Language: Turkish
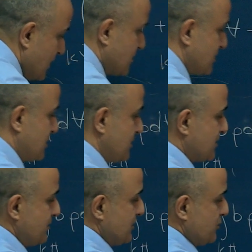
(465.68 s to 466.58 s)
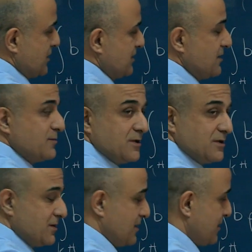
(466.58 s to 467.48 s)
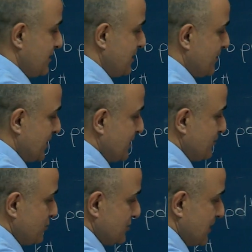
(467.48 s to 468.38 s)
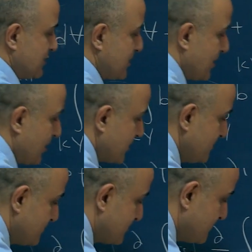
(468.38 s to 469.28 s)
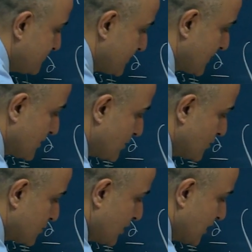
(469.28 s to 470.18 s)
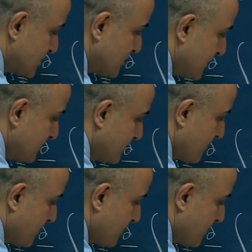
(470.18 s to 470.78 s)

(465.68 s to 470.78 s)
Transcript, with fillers: Eşittir. Şimdi bu dediğimi yapayım. Bunu da içeri alayım. Kontrol hacmi.